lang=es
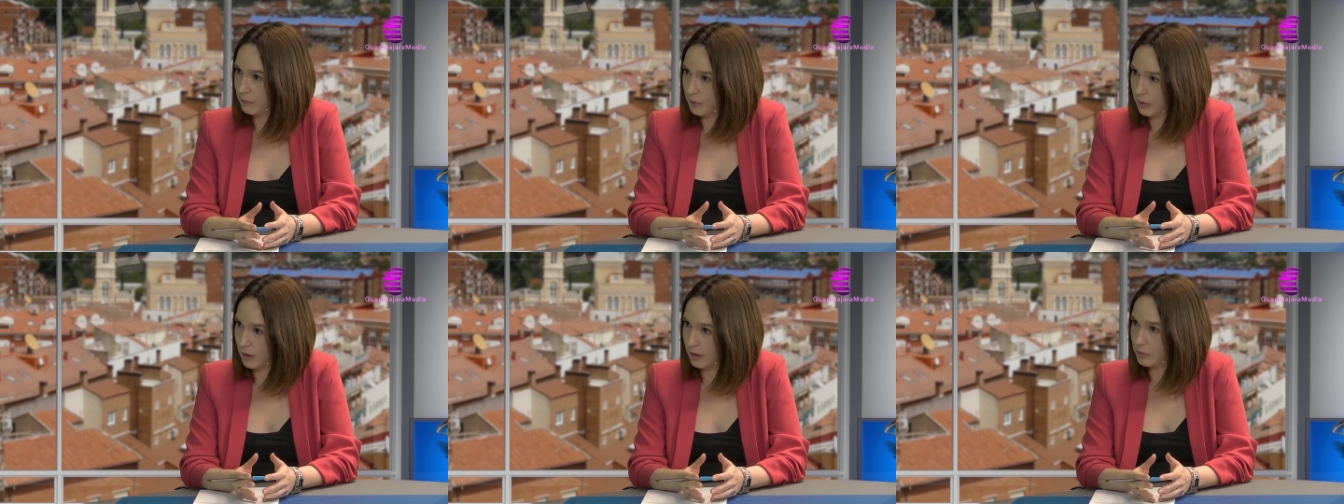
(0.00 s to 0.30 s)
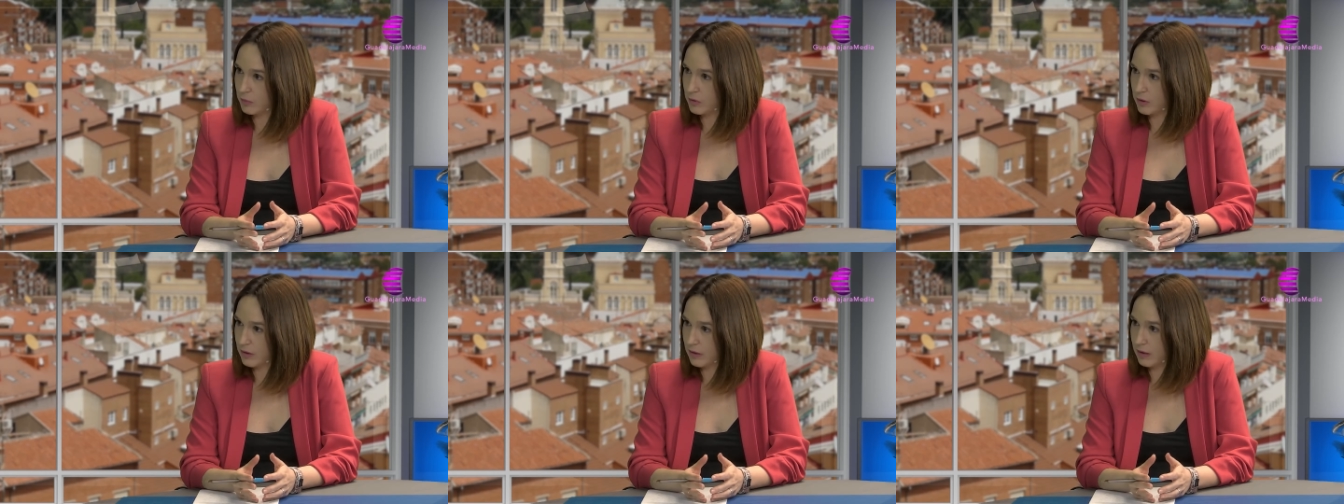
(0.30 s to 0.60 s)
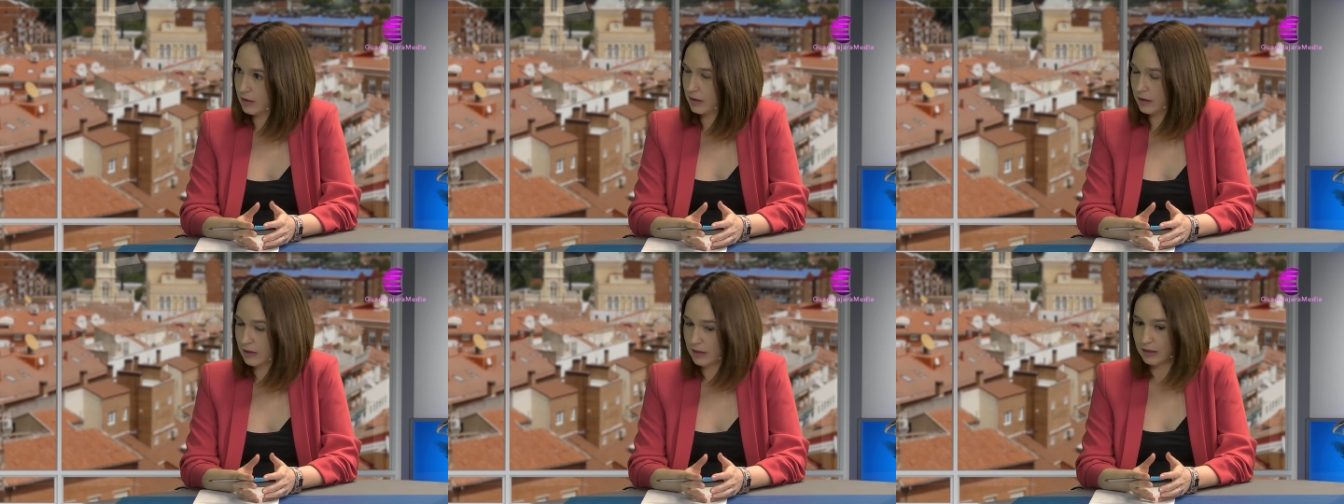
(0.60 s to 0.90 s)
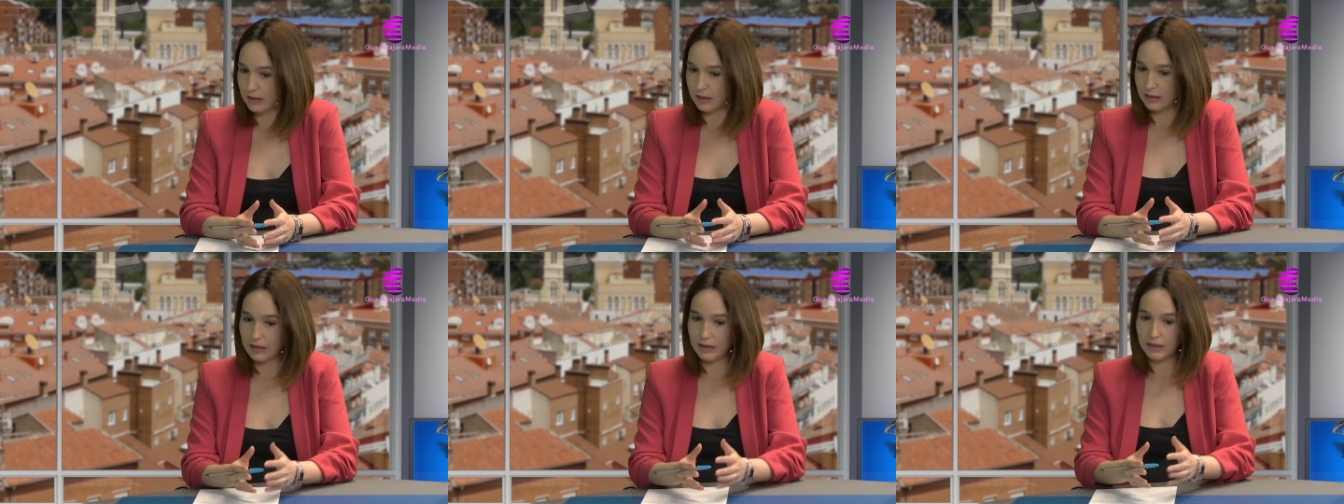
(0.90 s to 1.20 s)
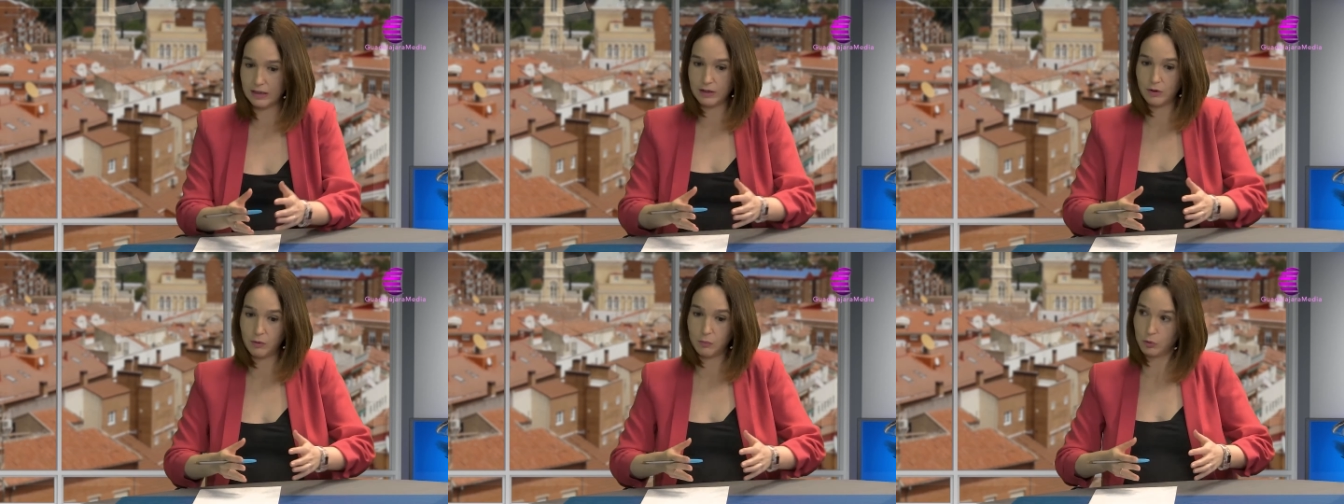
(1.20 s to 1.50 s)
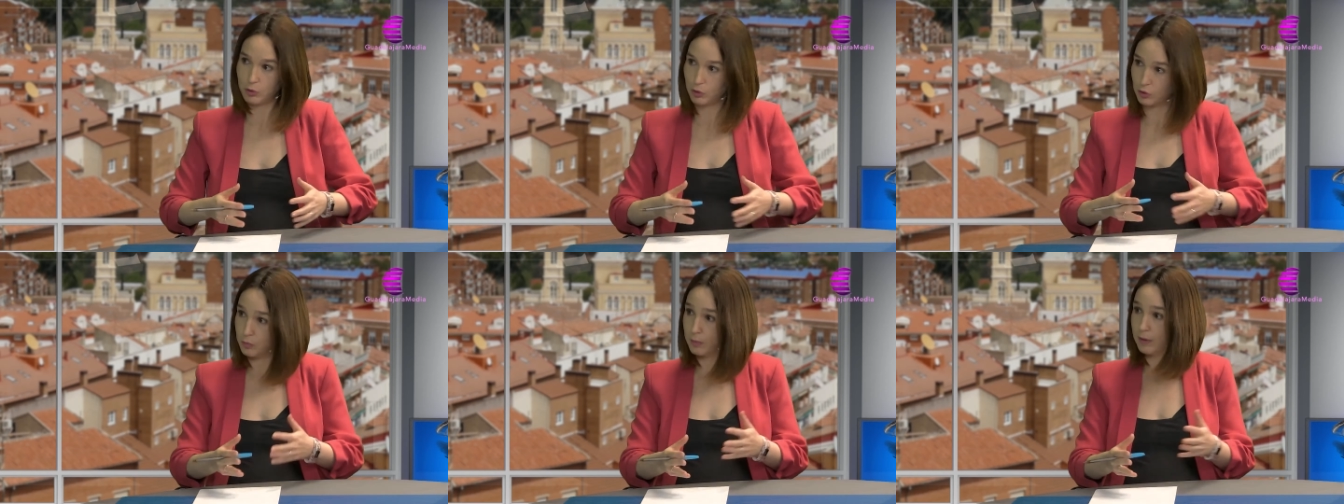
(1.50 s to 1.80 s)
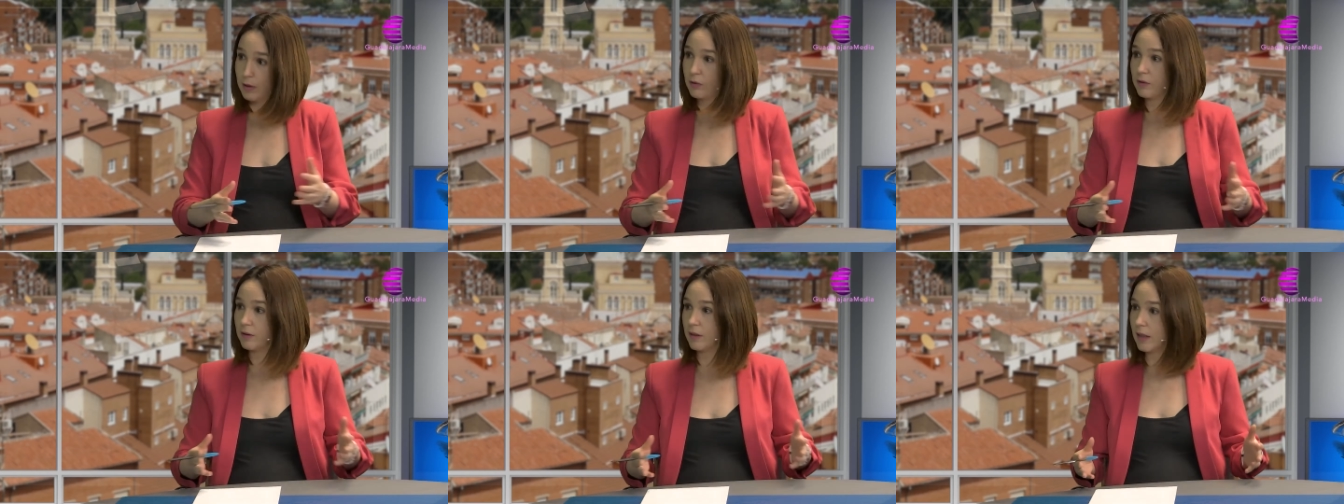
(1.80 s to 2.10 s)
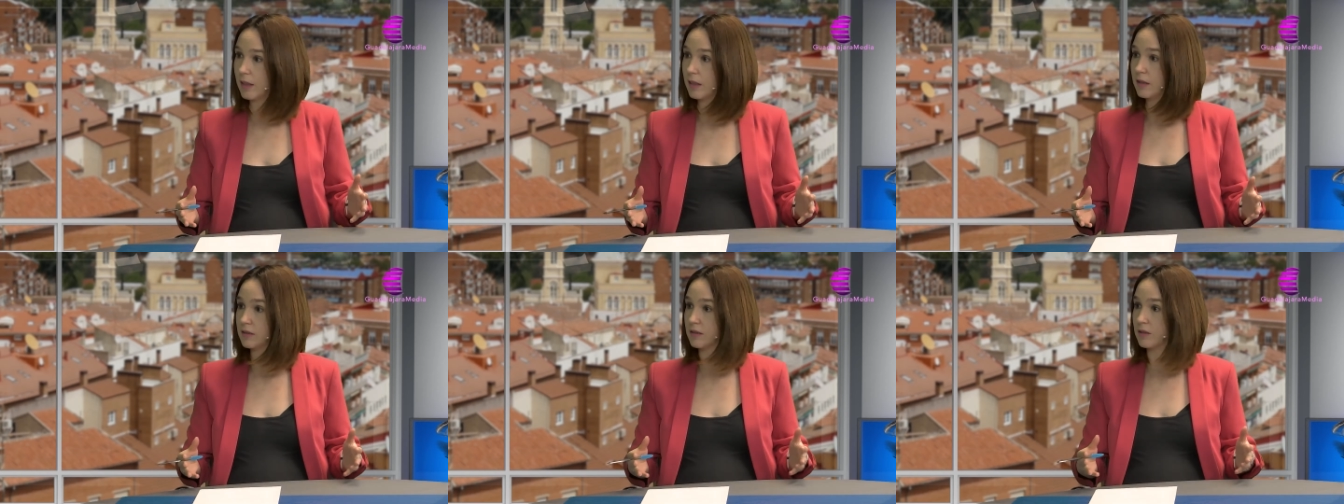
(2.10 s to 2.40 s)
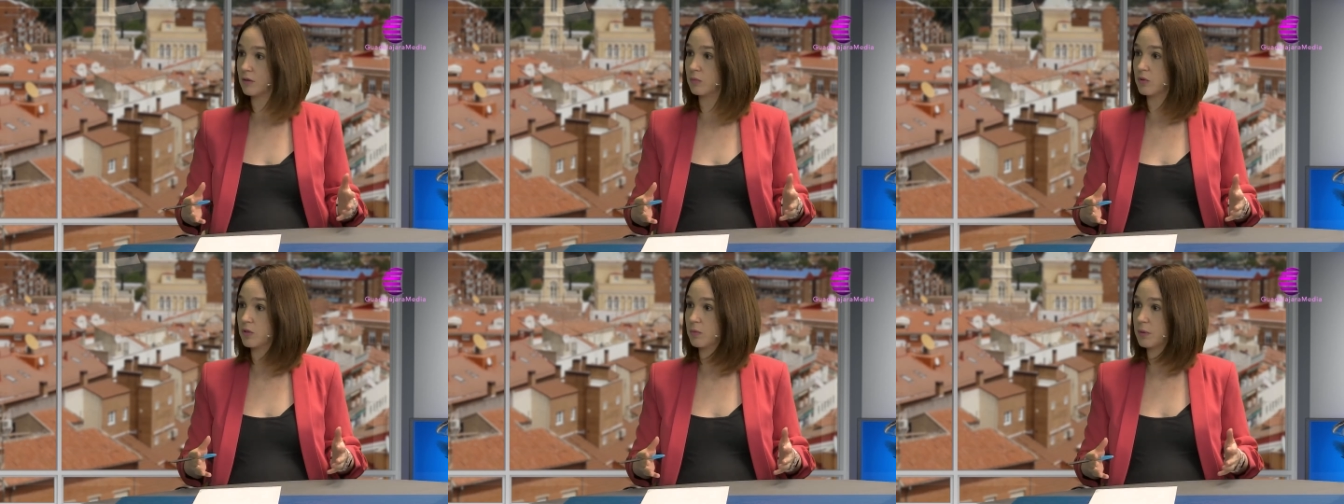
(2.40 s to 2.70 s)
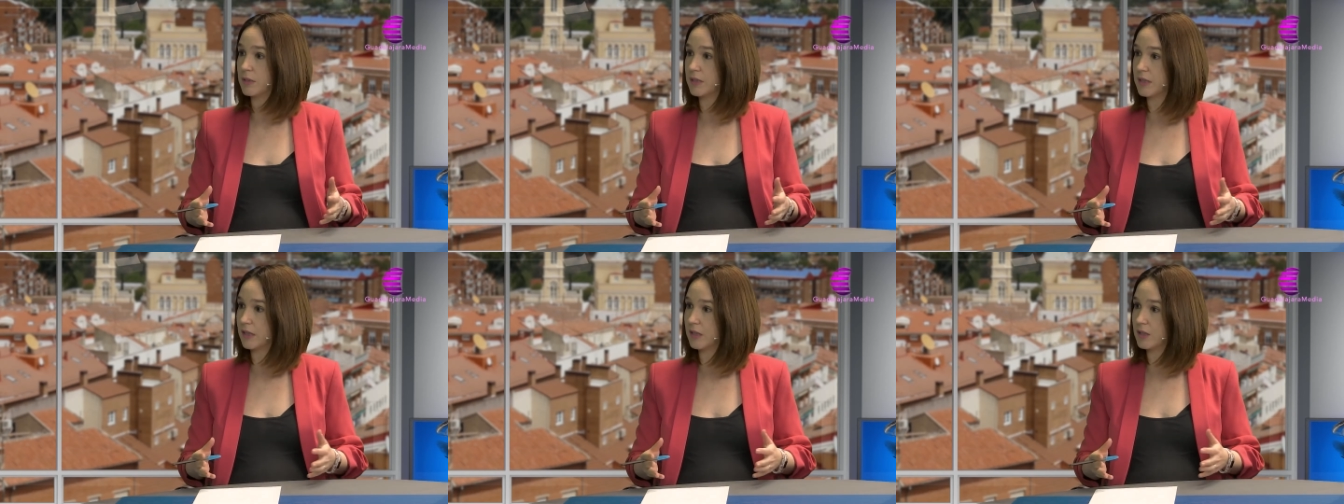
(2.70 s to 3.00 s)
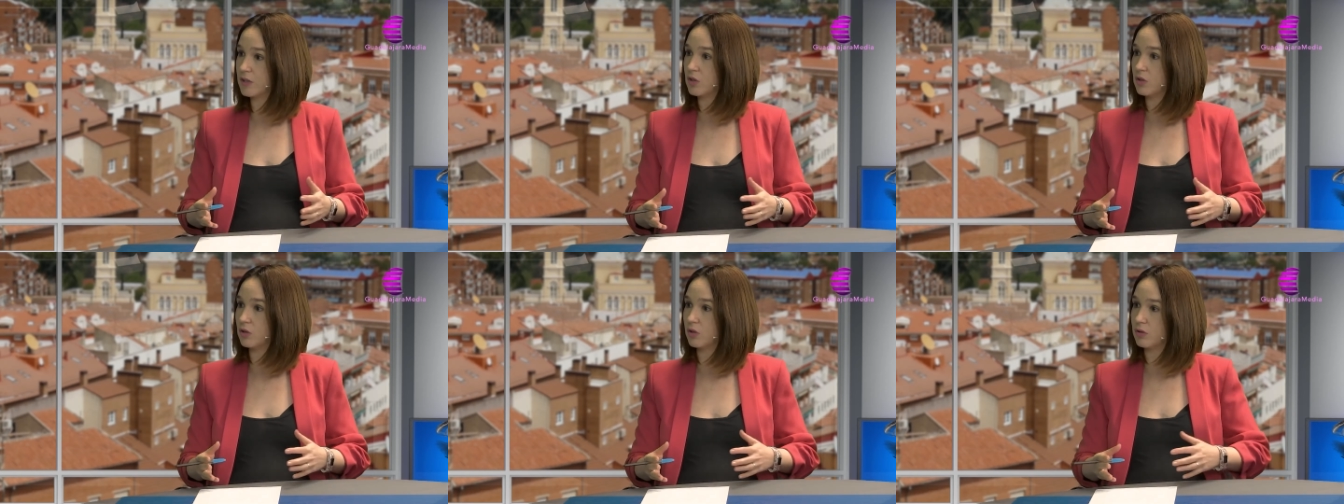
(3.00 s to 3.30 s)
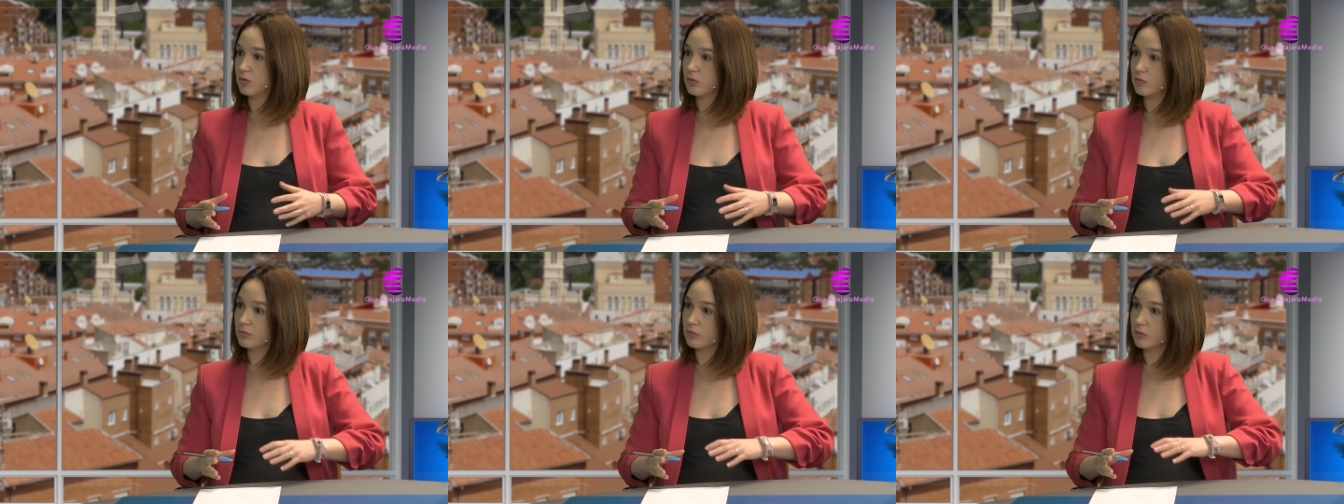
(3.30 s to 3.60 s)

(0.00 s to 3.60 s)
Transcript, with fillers: podríamos decir que tiene como dos velocidades, como siempre se ha dicho.